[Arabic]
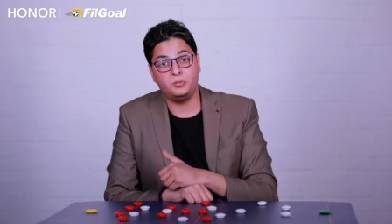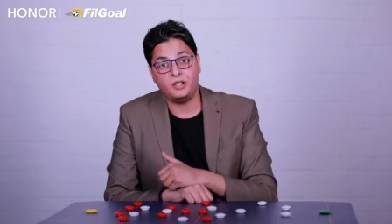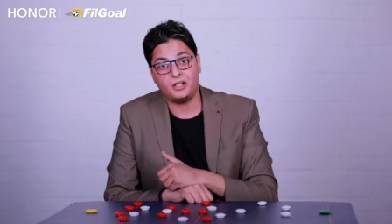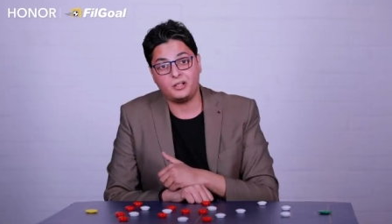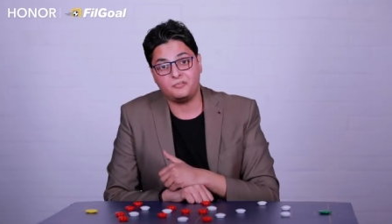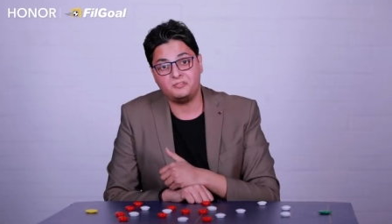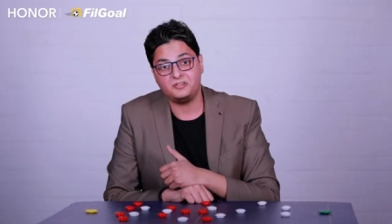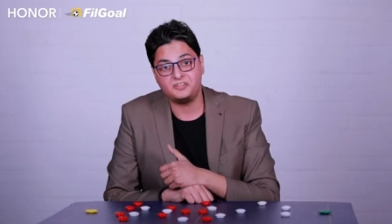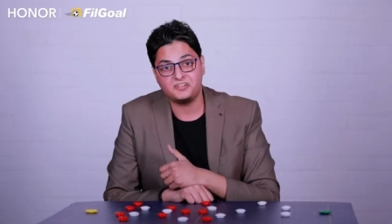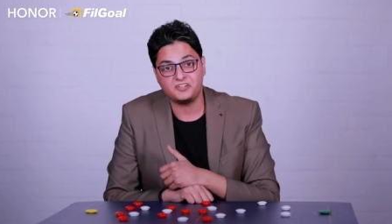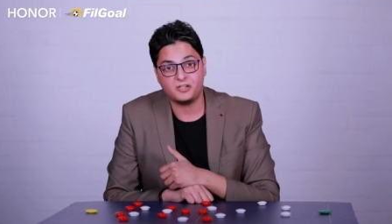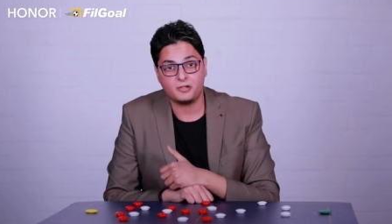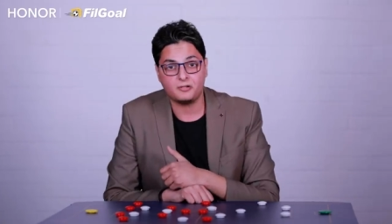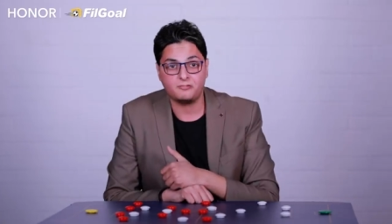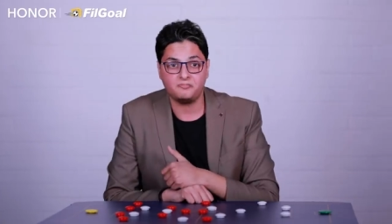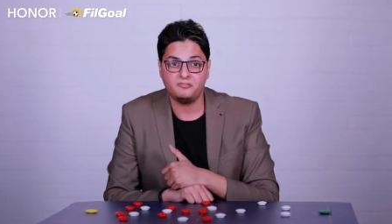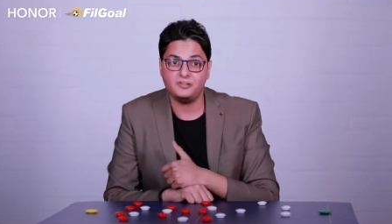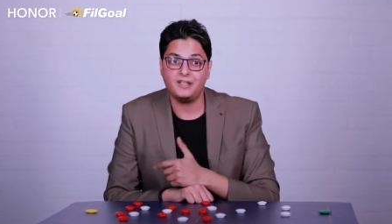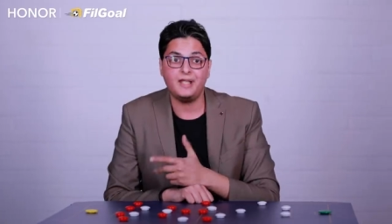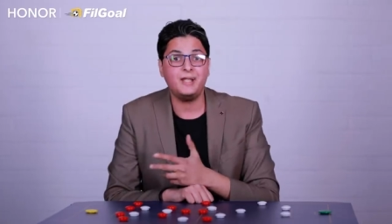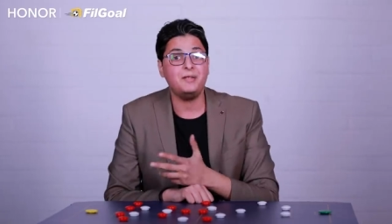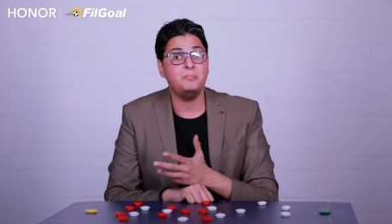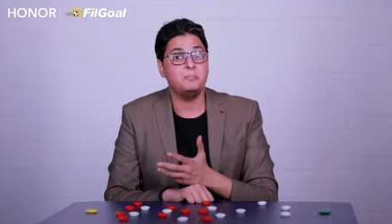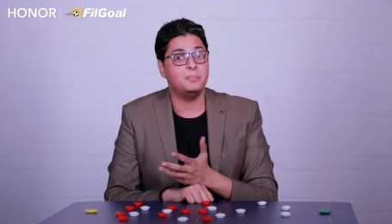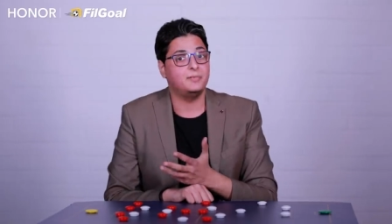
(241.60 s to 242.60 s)
بيعرف يتصرف في
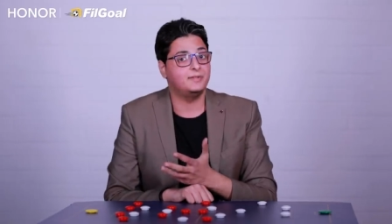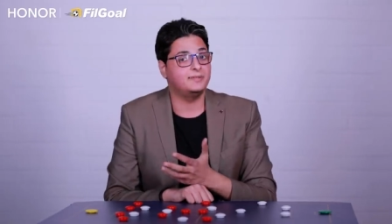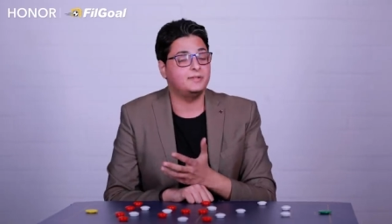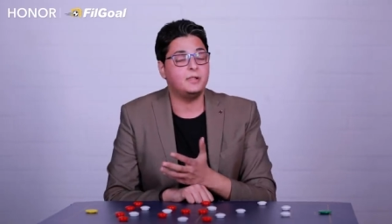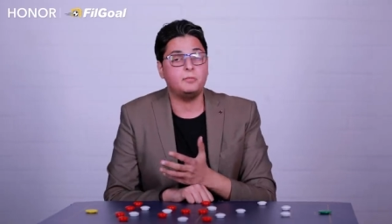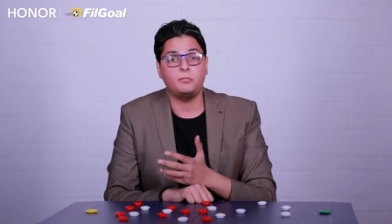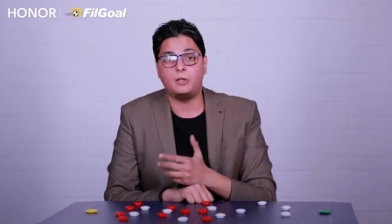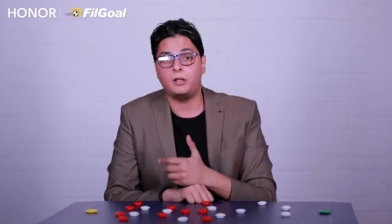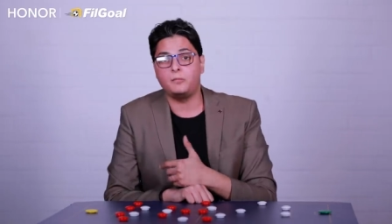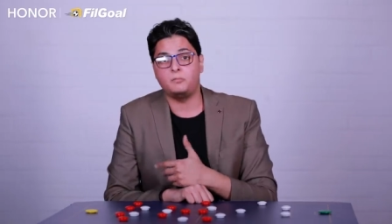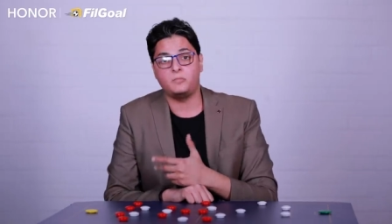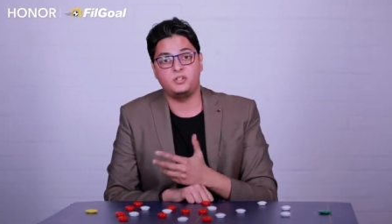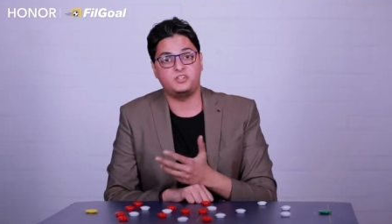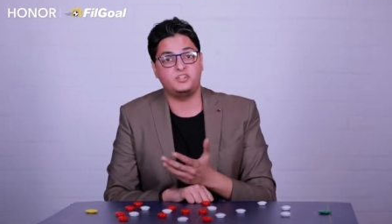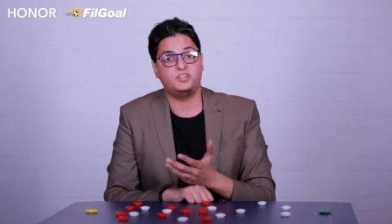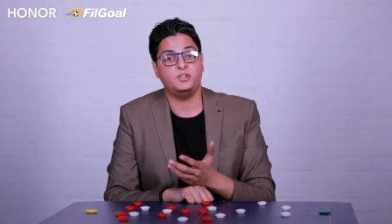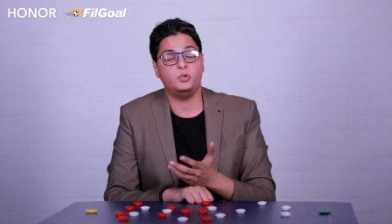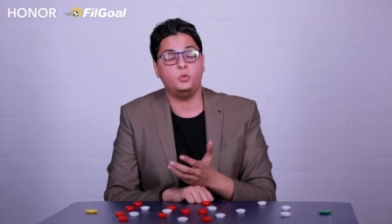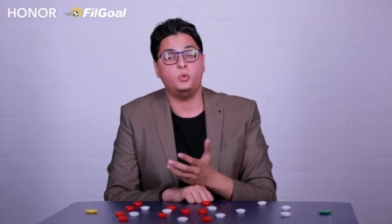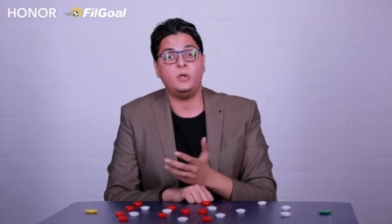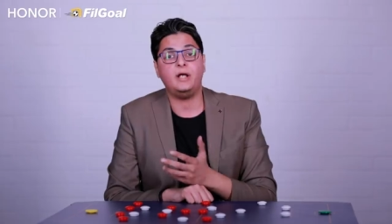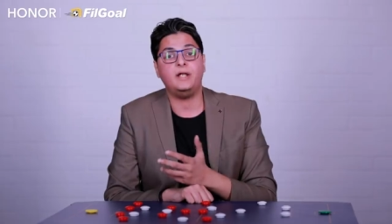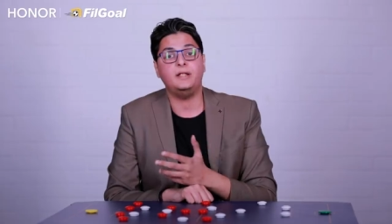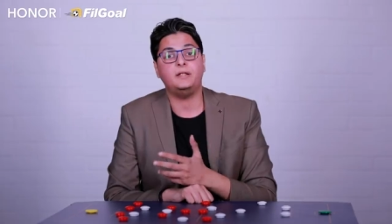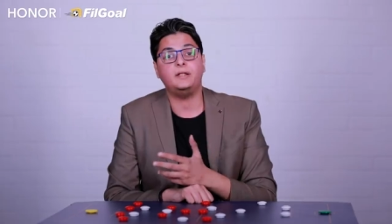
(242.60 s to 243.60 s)
القلب طبعا
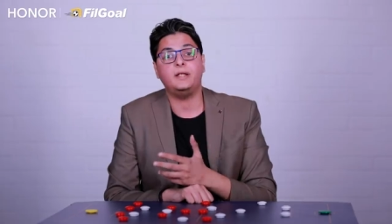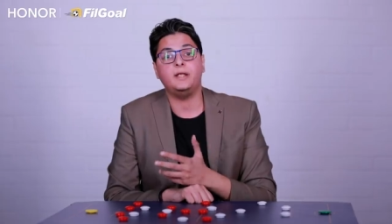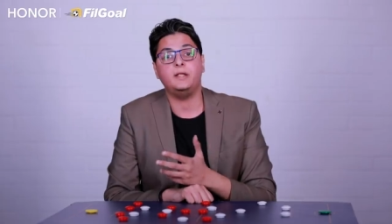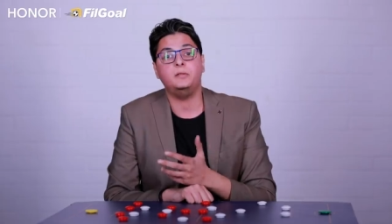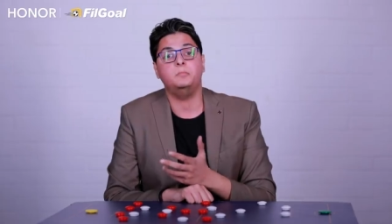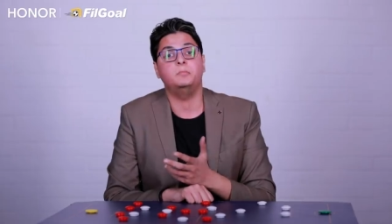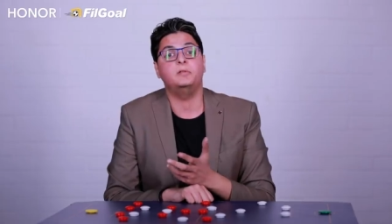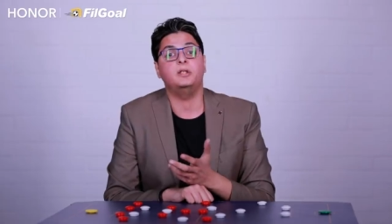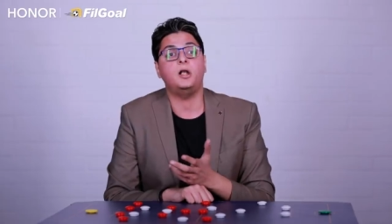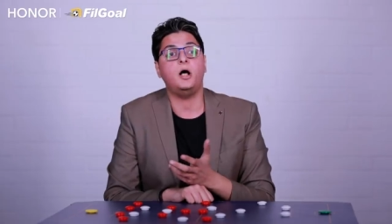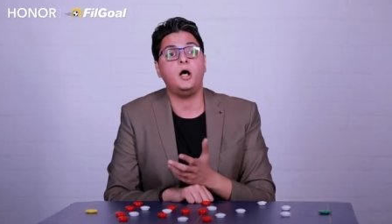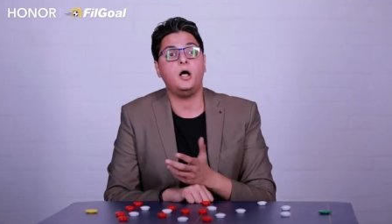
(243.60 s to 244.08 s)
مارسيلو واحد كان من